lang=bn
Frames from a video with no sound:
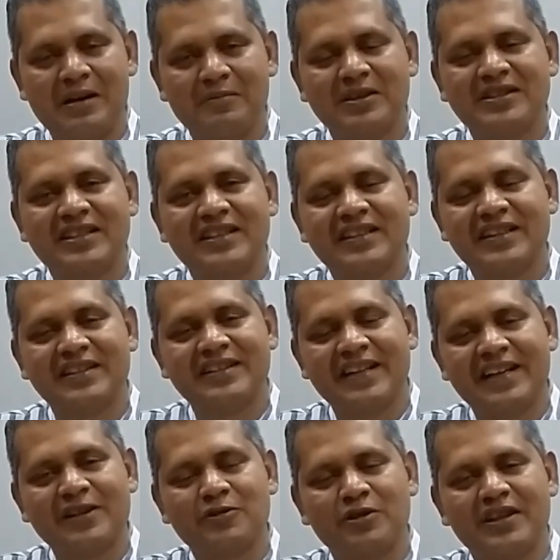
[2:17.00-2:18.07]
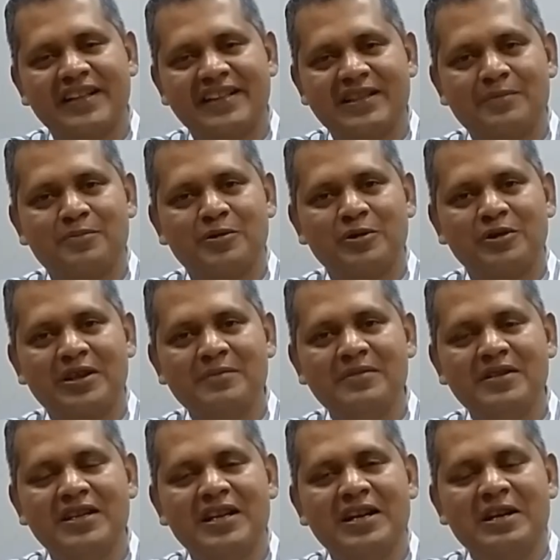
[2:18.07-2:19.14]
আমার সাথে দেখা করার একটা প্রোগ্রাম
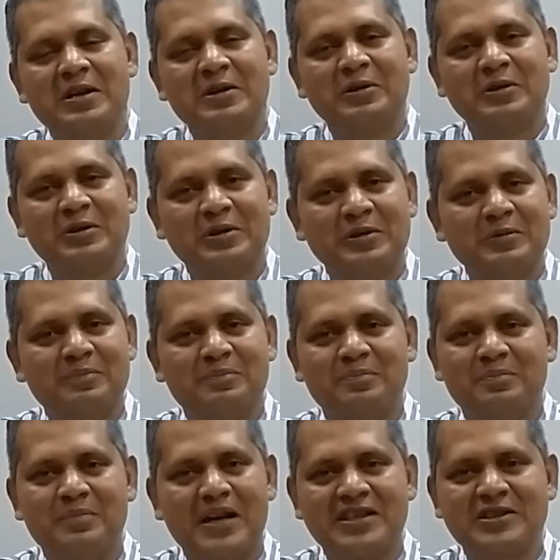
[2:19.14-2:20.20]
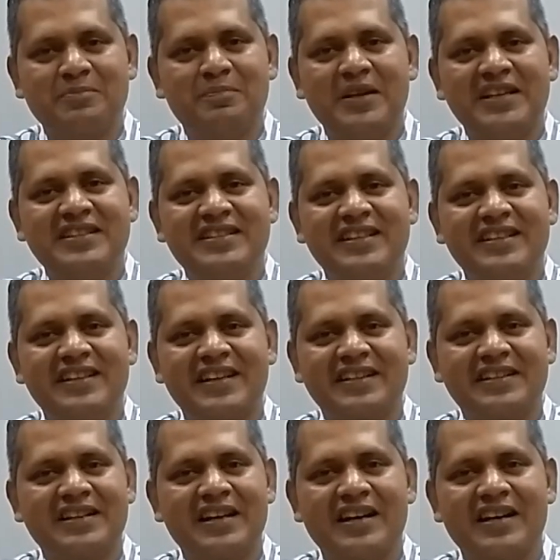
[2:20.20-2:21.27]
তো পাঁচ পেজের
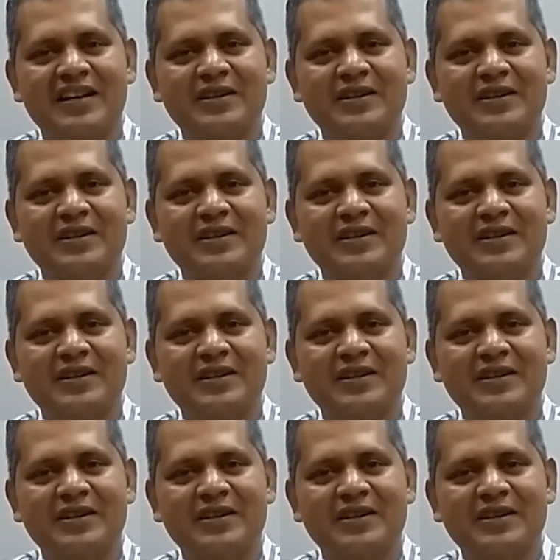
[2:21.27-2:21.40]
একটা